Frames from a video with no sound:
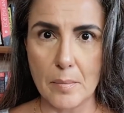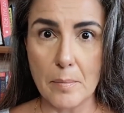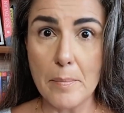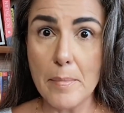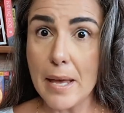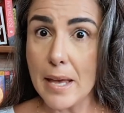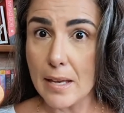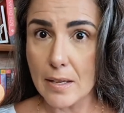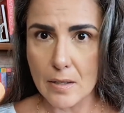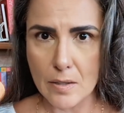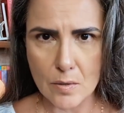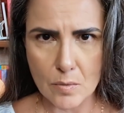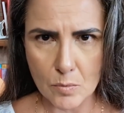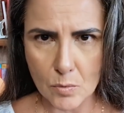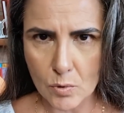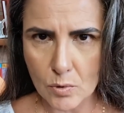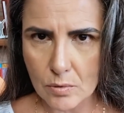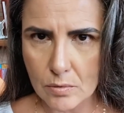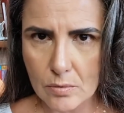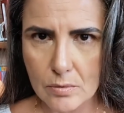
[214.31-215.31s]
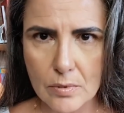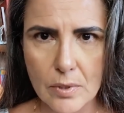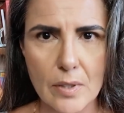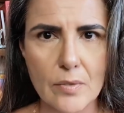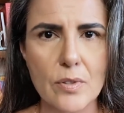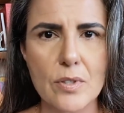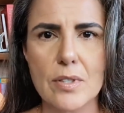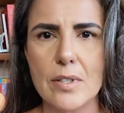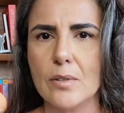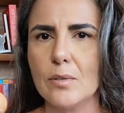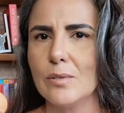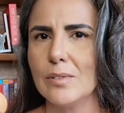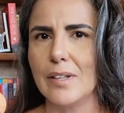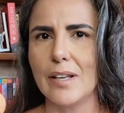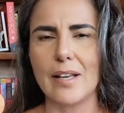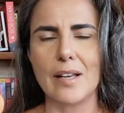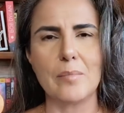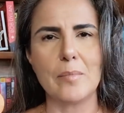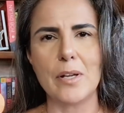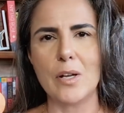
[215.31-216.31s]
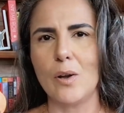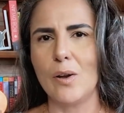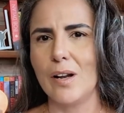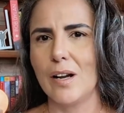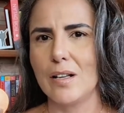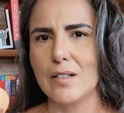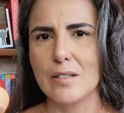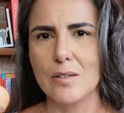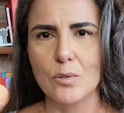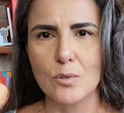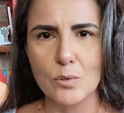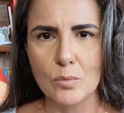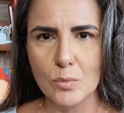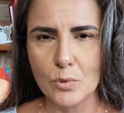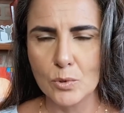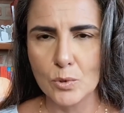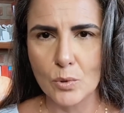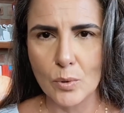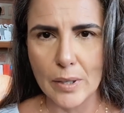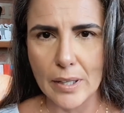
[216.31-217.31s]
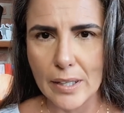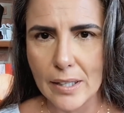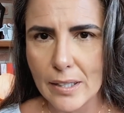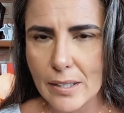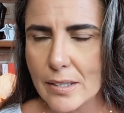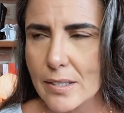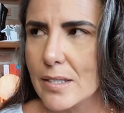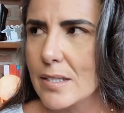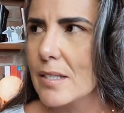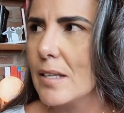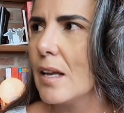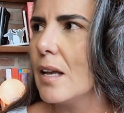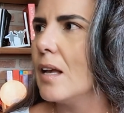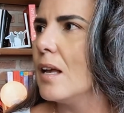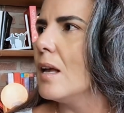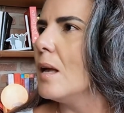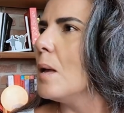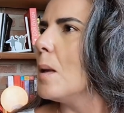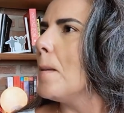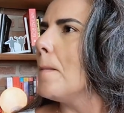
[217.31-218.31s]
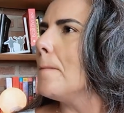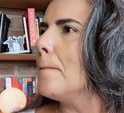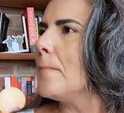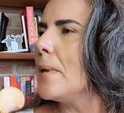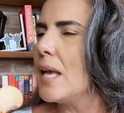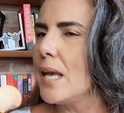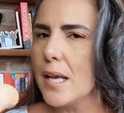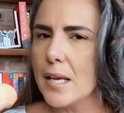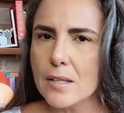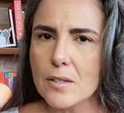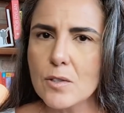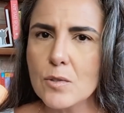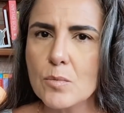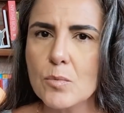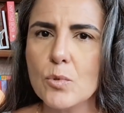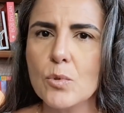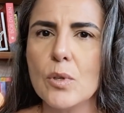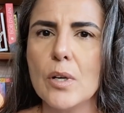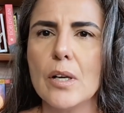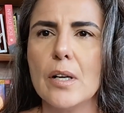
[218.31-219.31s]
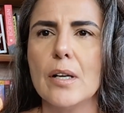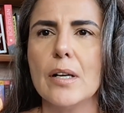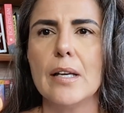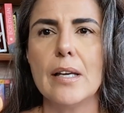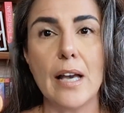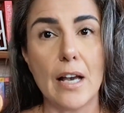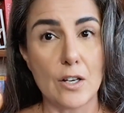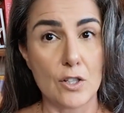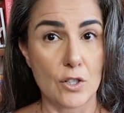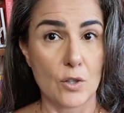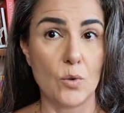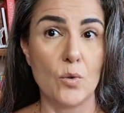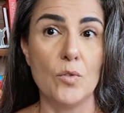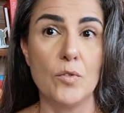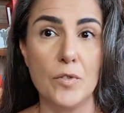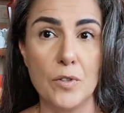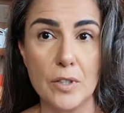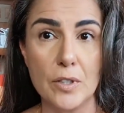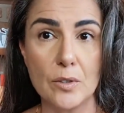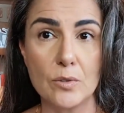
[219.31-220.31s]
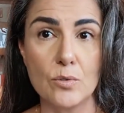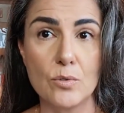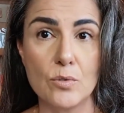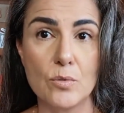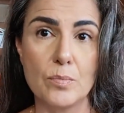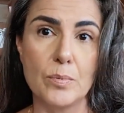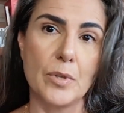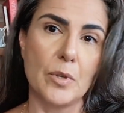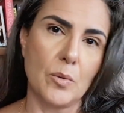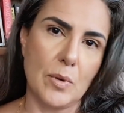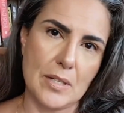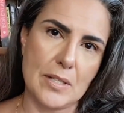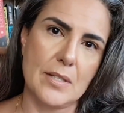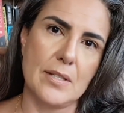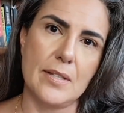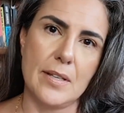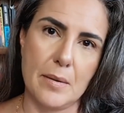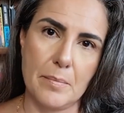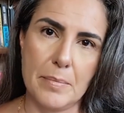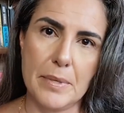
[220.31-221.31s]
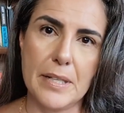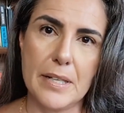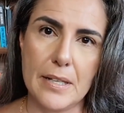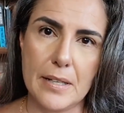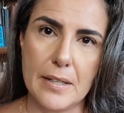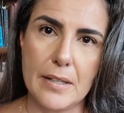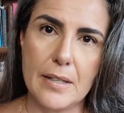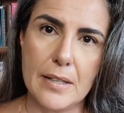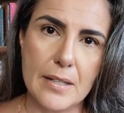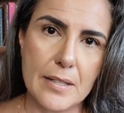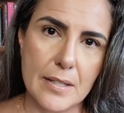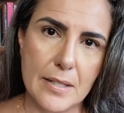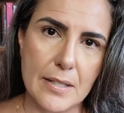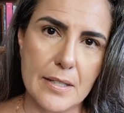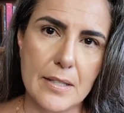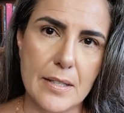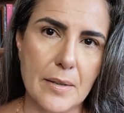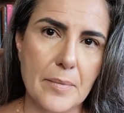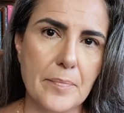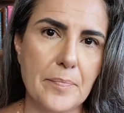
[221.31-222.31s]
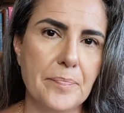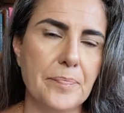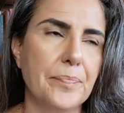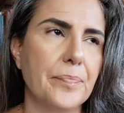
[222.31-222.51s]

Mesmo que você não tenha a melhor relação do mundo com eles, mesmo que haja conflitos, que quase sempre existem,